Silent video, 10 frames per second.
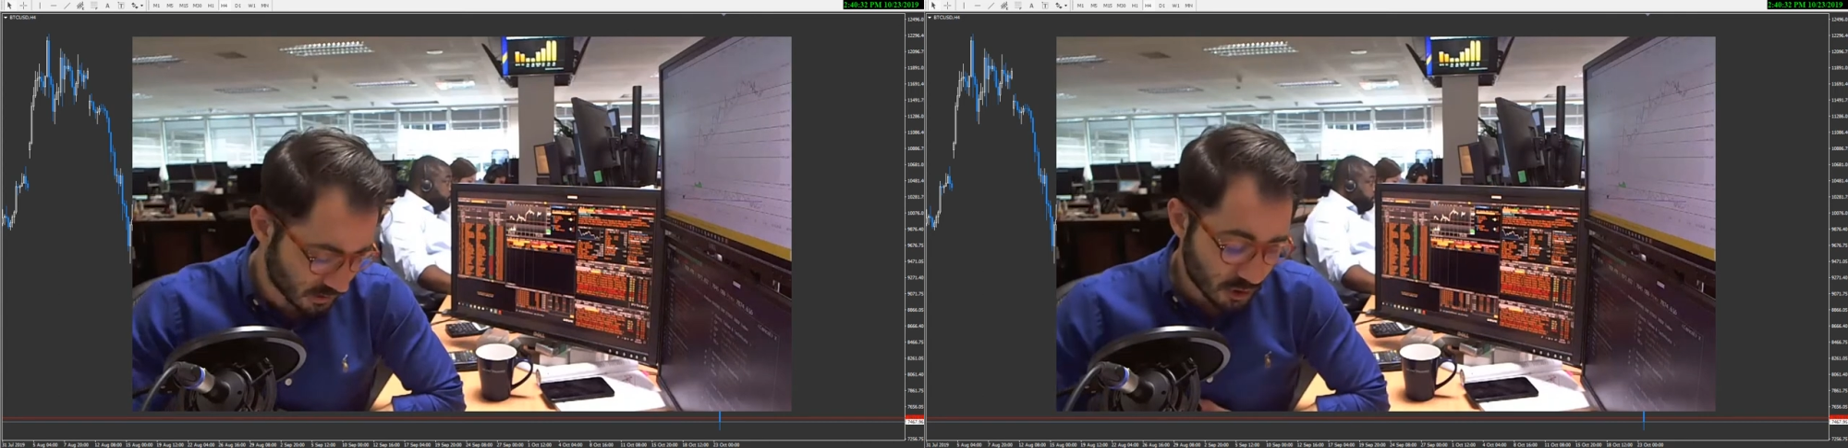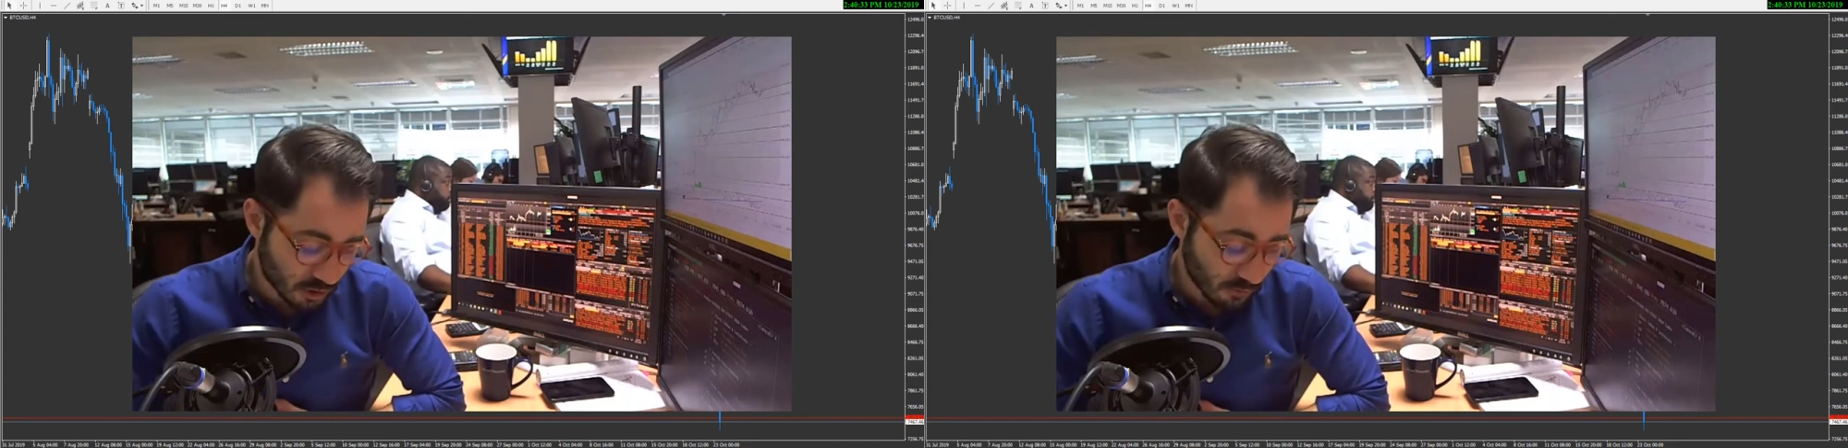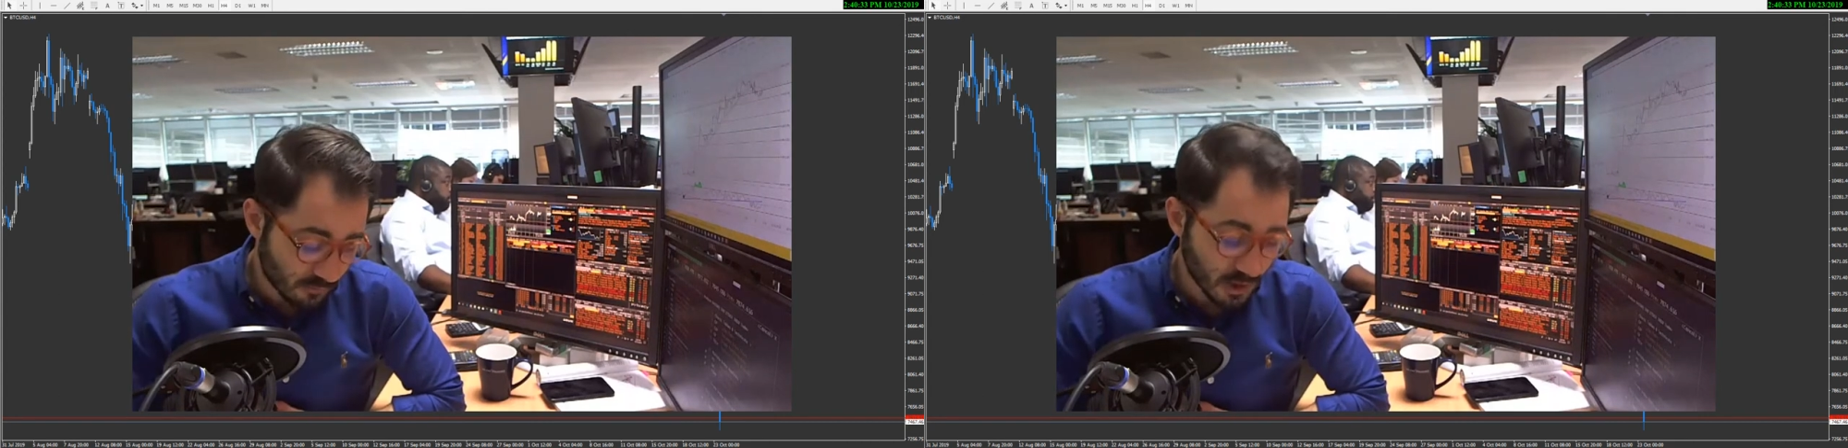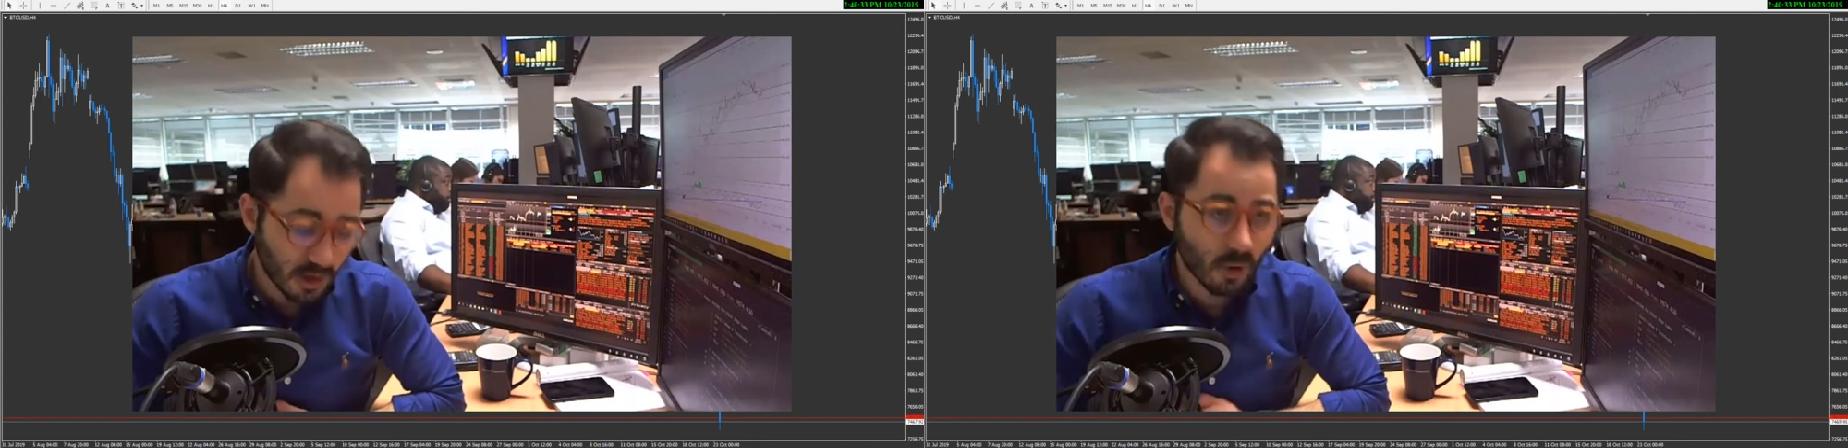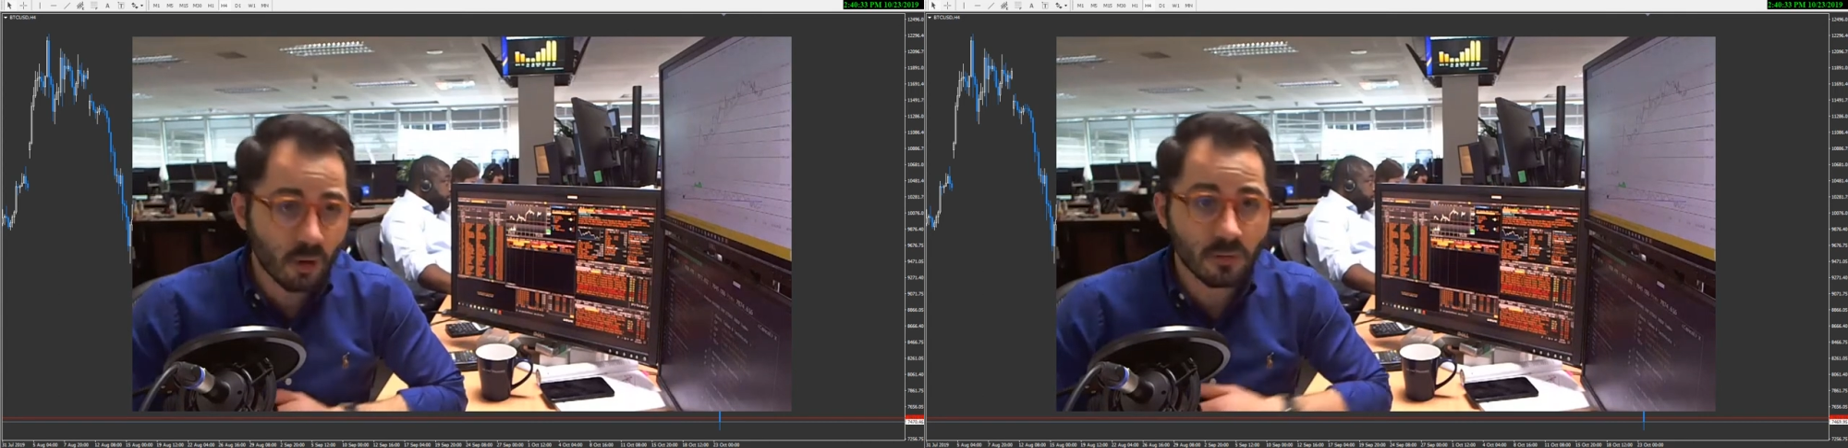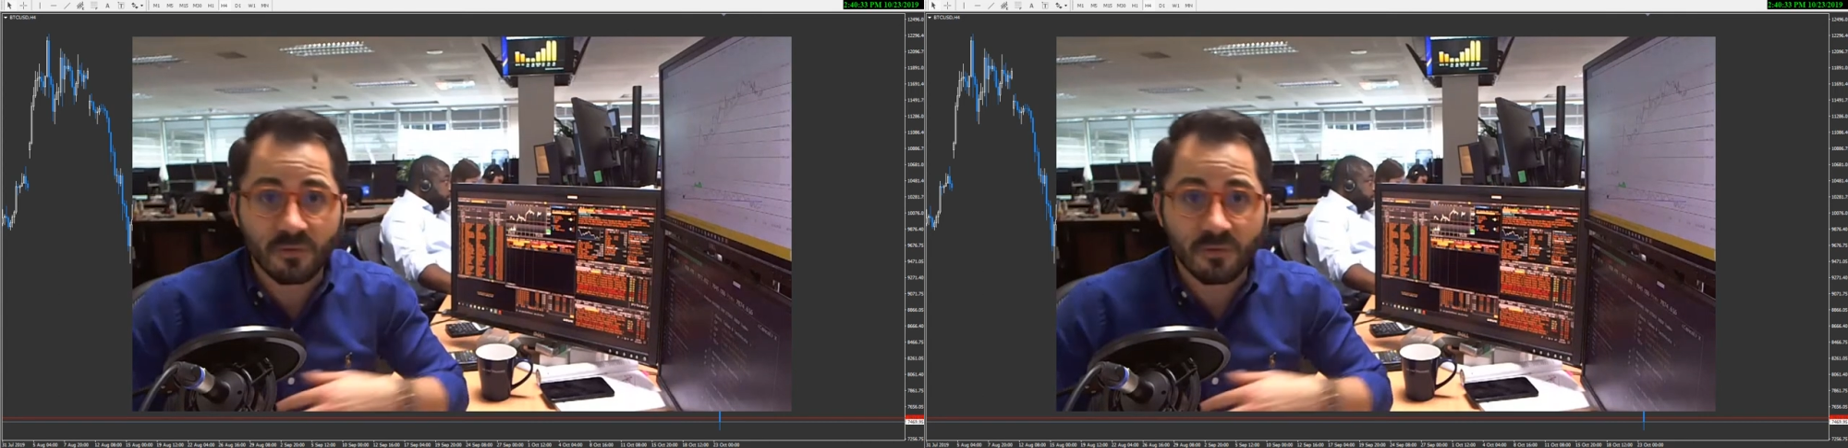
puisque finalement une